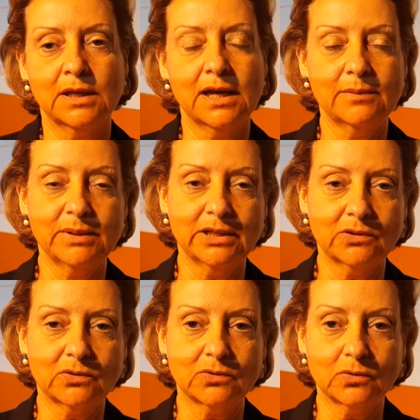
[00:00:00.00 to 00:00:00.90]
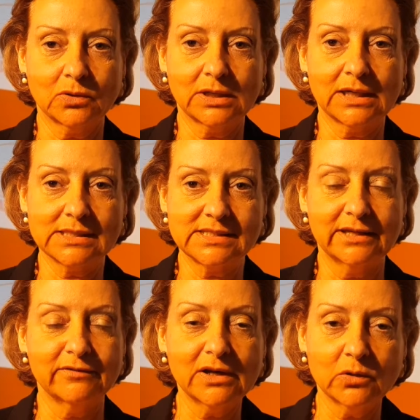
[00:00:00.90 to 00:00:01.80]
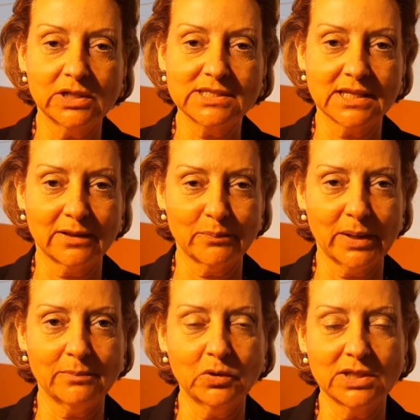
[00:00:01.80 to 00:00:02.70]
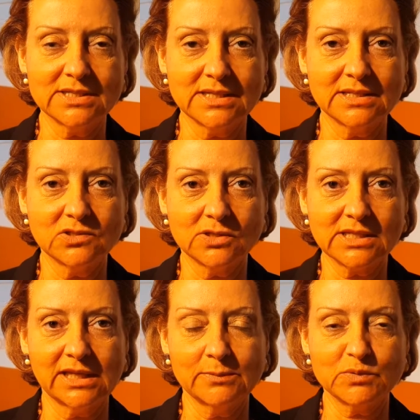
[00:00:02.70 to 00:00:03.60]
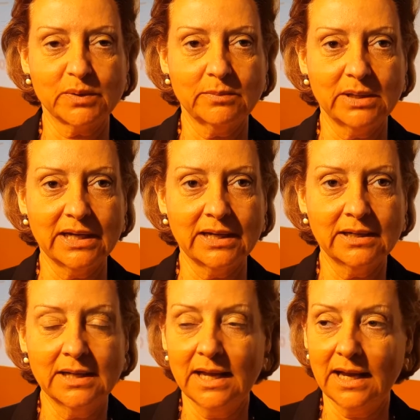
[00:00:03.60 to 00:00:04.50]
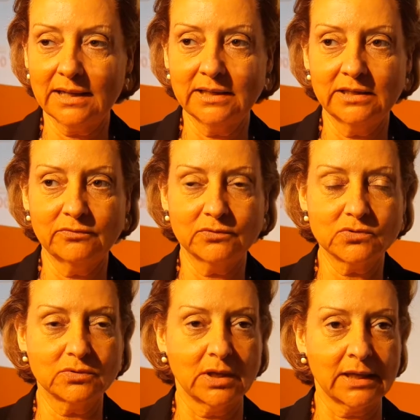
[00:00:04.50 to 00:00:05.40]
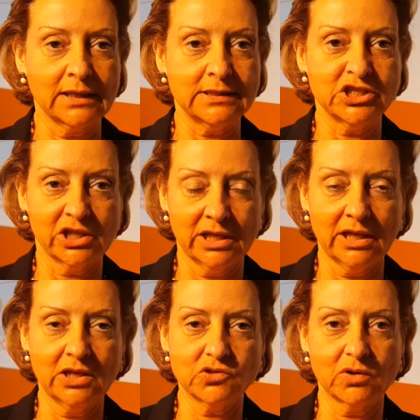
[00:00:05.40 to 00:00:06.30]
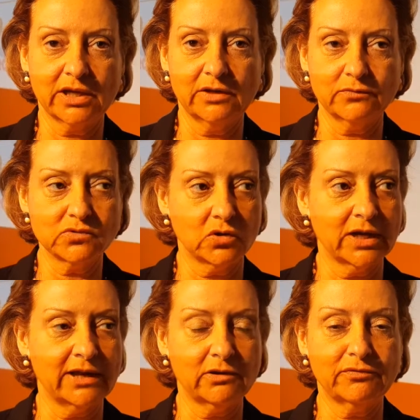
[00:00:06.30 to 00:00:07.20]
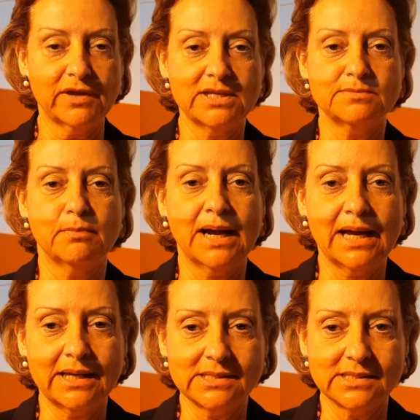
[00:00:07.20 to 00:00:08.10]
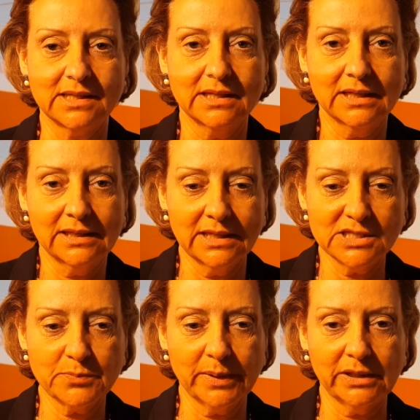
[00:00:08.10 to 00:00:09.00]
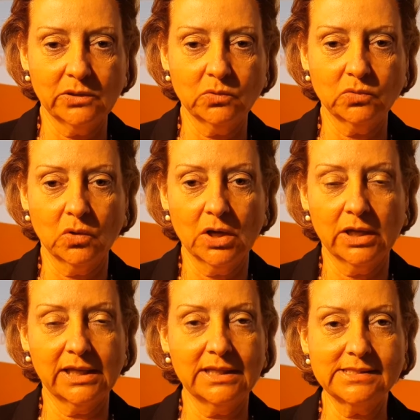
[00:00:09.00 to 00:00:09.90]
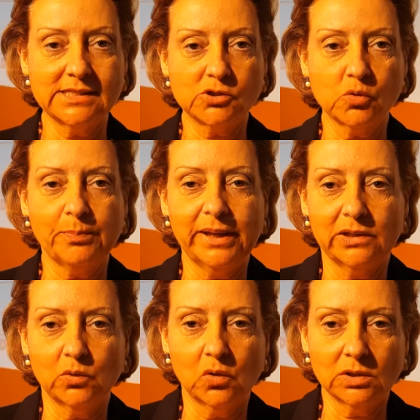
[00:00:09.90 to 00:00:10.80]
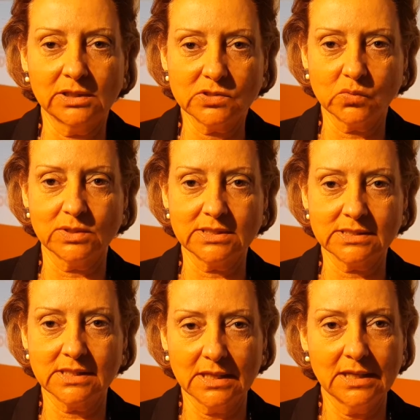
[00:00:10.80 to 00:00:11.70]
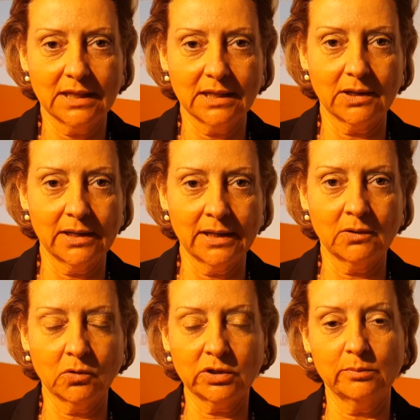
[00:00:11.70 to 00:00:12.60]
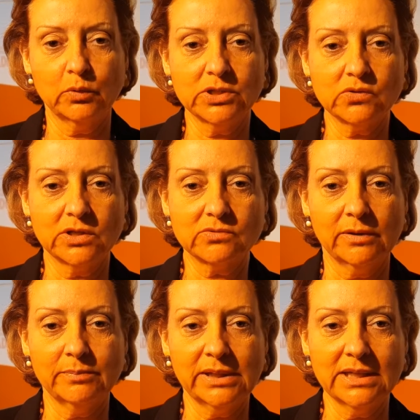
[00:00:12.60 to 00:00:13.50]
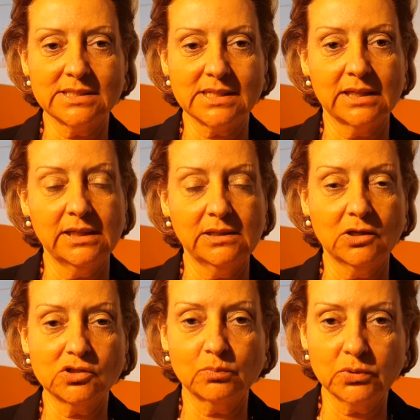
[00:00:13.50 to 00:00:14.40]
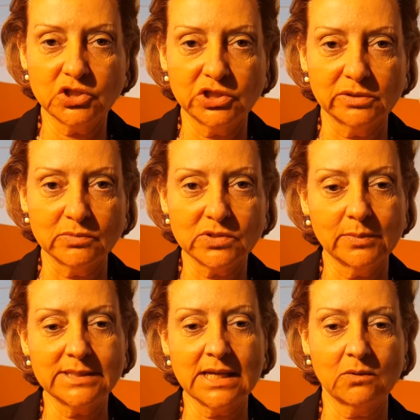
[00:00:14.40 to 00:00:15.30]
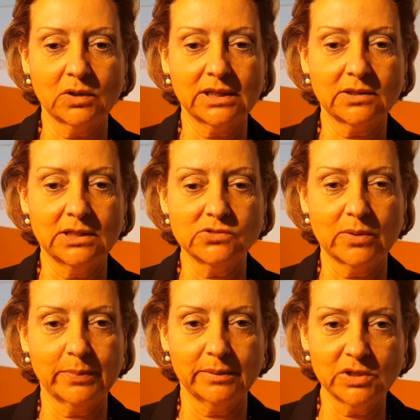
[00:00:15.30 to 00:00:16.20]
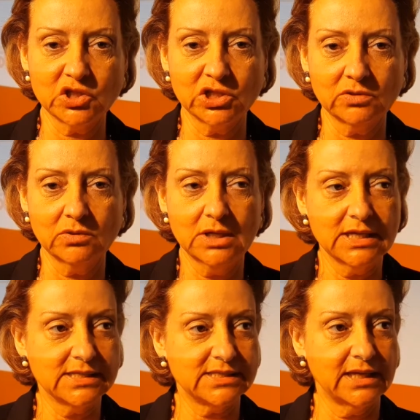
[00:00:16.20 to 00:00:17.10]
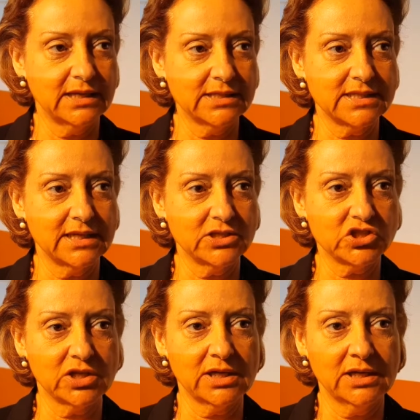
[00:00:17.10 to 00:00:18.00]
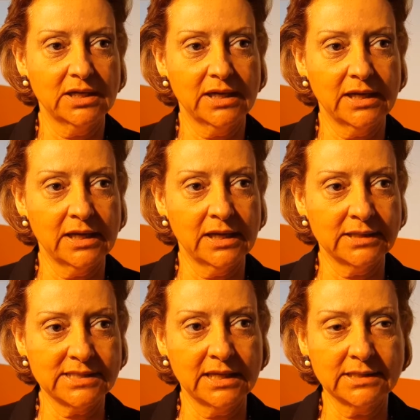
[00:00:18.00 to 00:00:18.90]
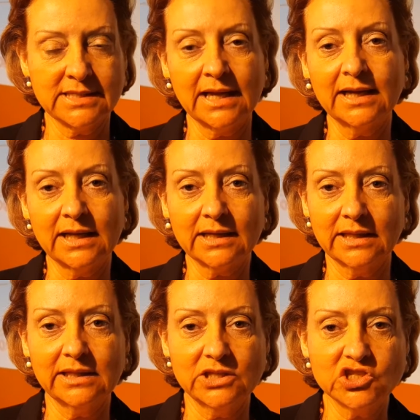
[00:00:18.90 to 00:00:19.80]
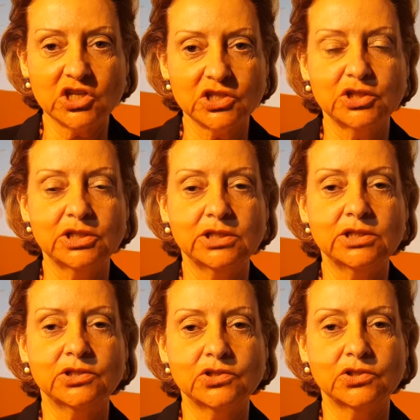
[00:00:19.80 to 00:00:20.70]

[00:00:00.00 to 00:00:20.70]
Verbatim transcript: A meritocracia valoriza, valoriza também. Muitas vezes nós queremos premiar aquele, aquele gerente ou aquele funcionário que fez mais eh, nesse período, que ele se superou nas suas eh, contribuições com a empresa e nós não podíamos. Mas agora isso é permitido sem que seja, é, sem, sem característica de.